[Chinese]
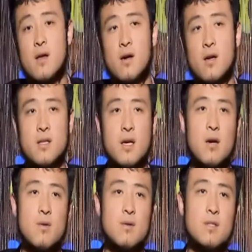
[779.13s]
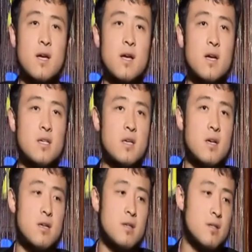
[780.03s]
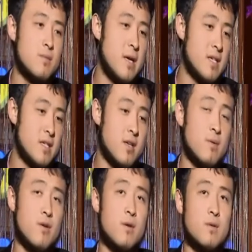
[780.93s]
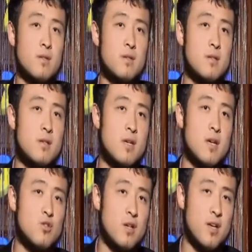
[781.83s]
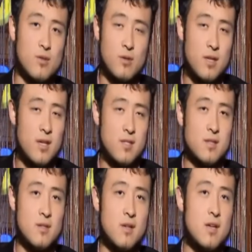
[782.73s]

好的，谭红在上半场，你为我们也举了很多的例子，